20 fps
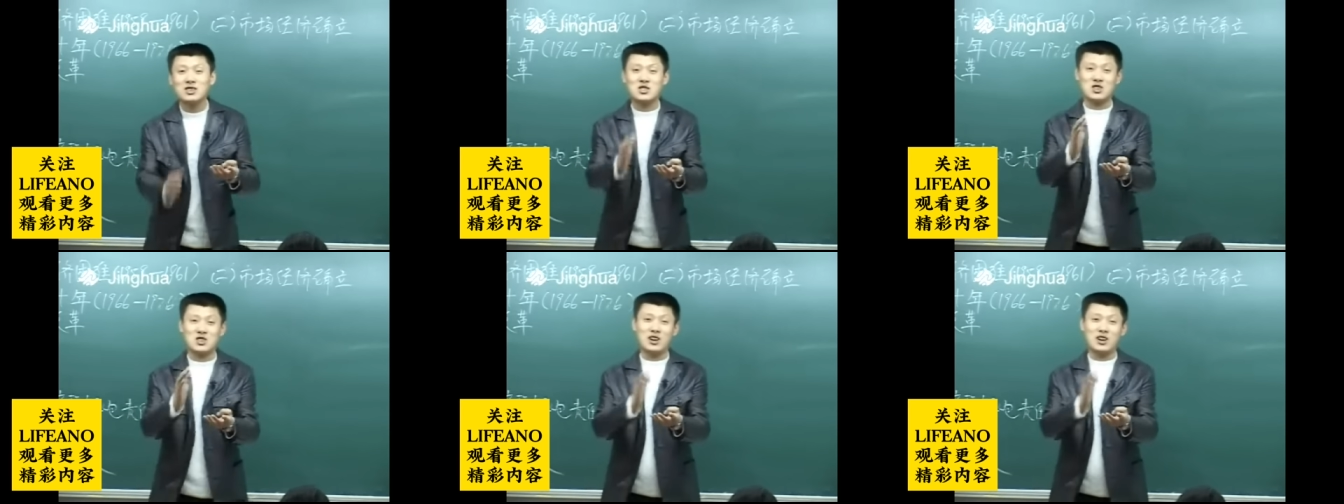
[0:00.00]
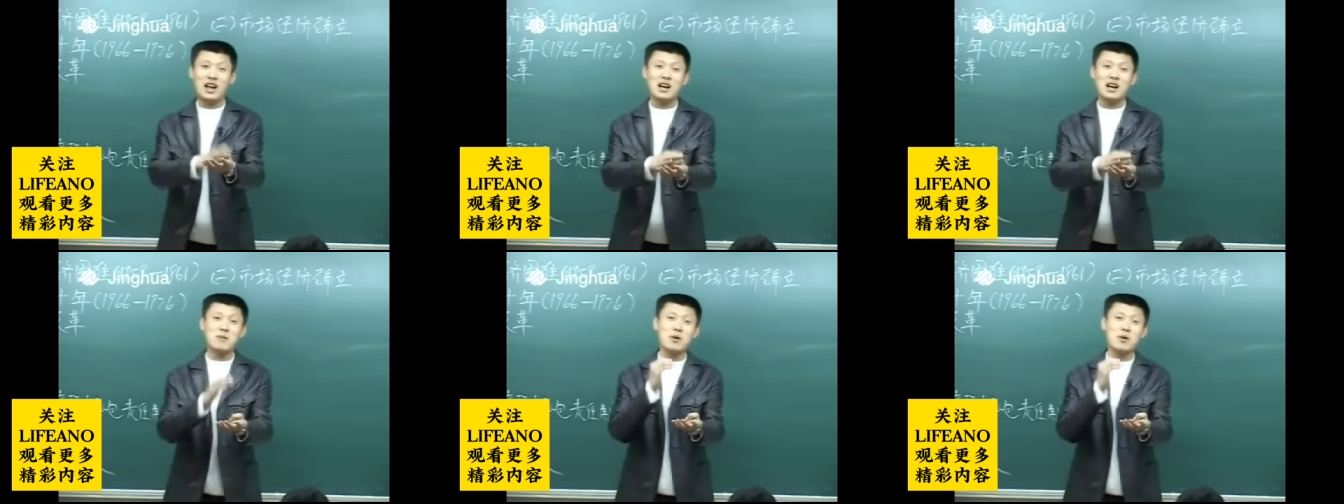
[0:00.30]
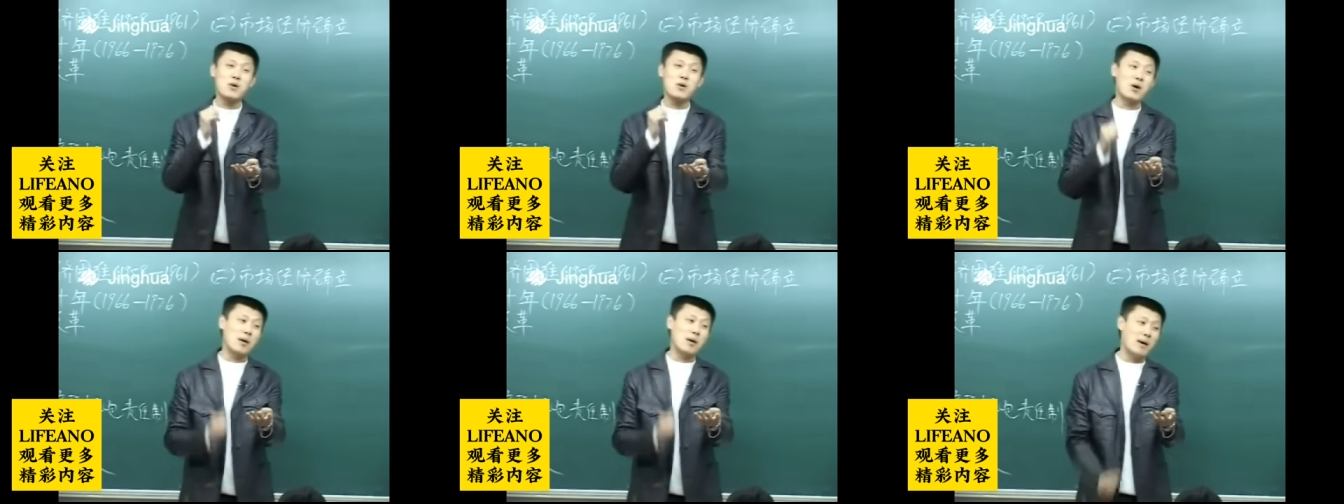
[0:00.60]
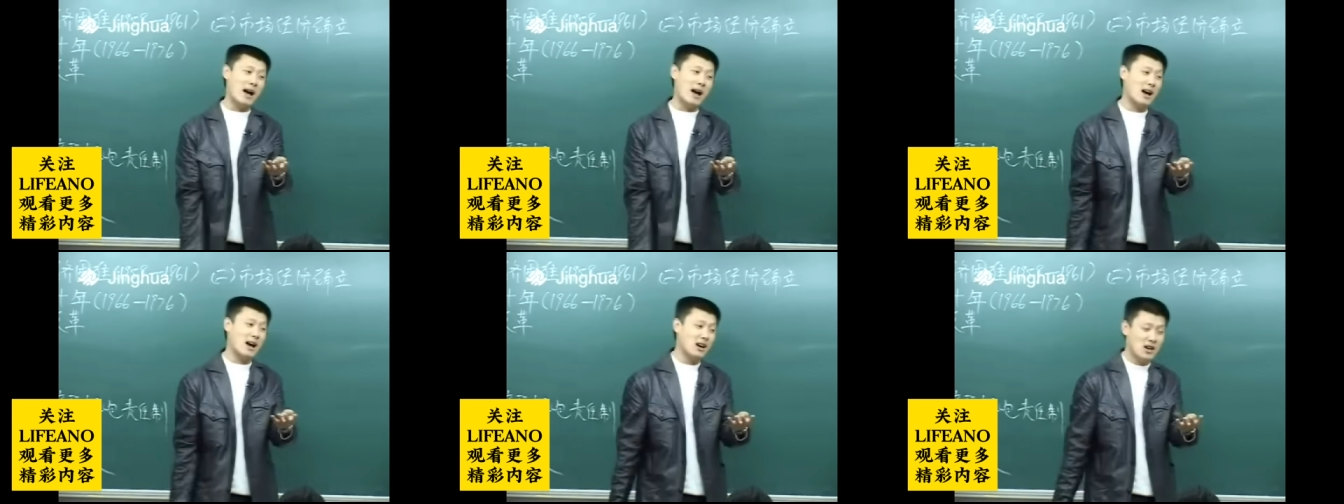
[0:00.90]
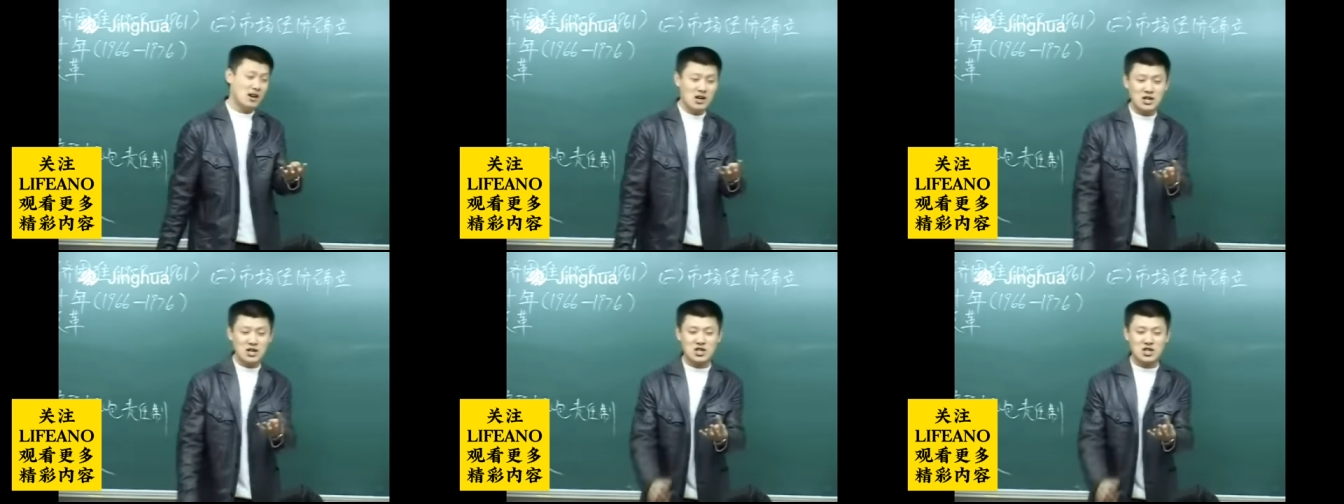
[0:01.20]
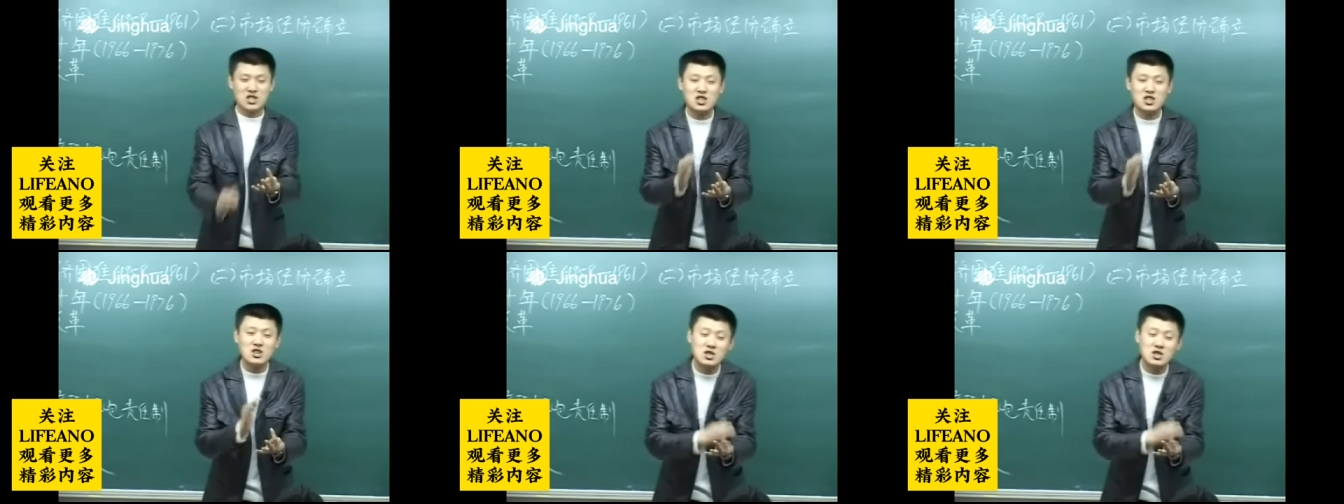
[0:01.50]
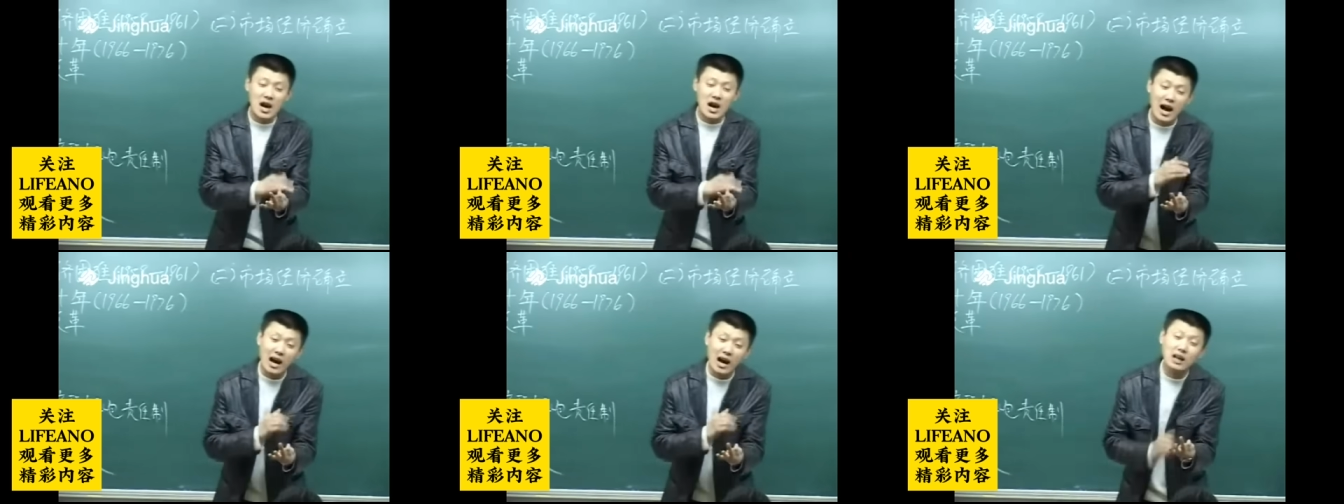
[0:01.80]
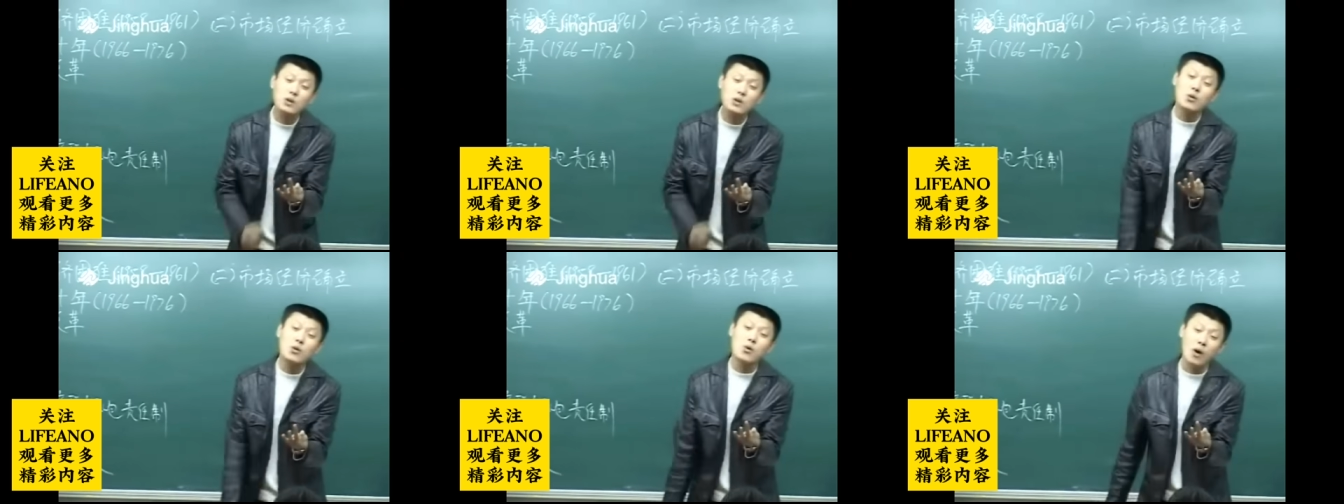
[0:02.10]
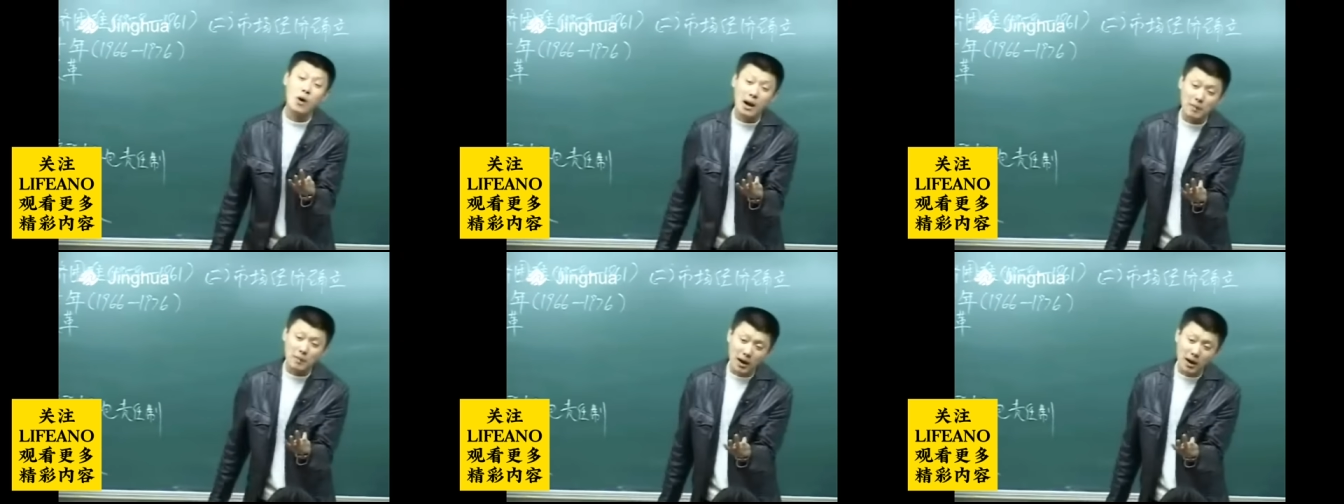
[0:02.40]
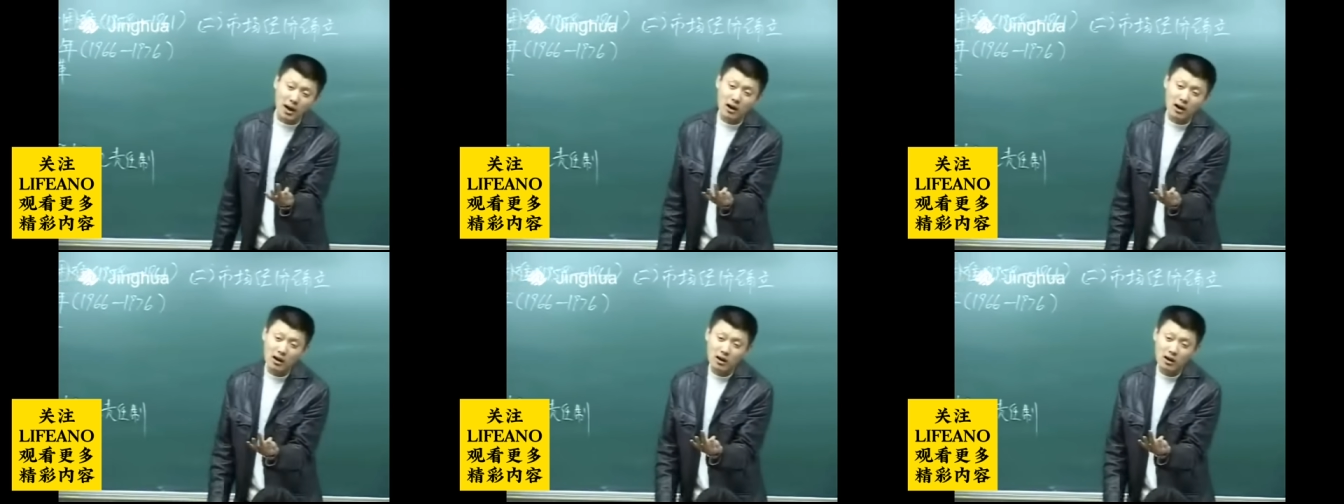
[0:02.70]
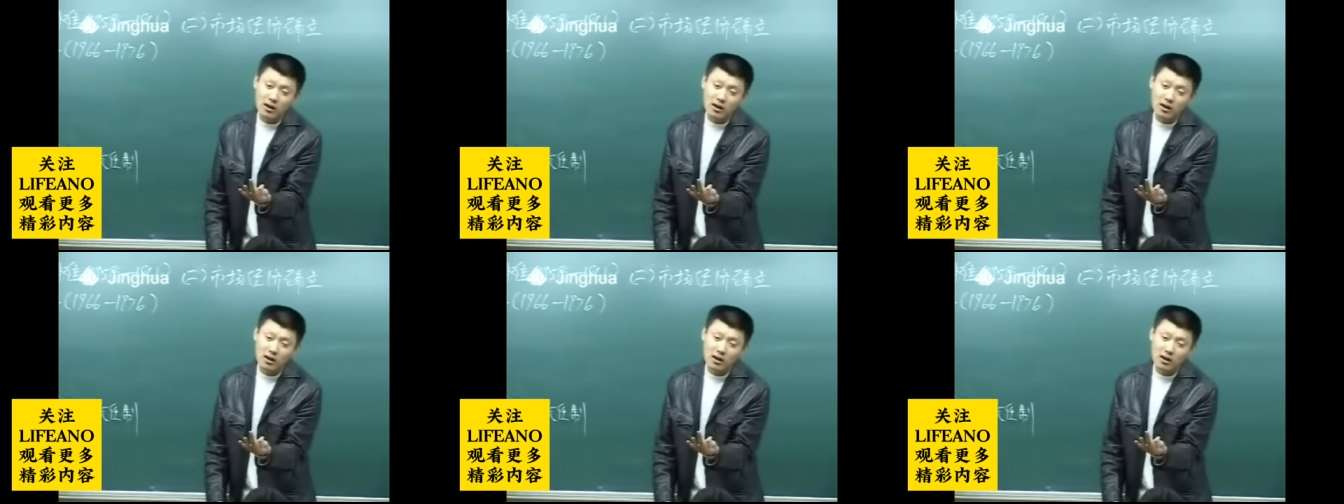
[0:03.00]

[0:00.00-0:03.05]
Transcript: 质量你不用管吗？市场你用管吗？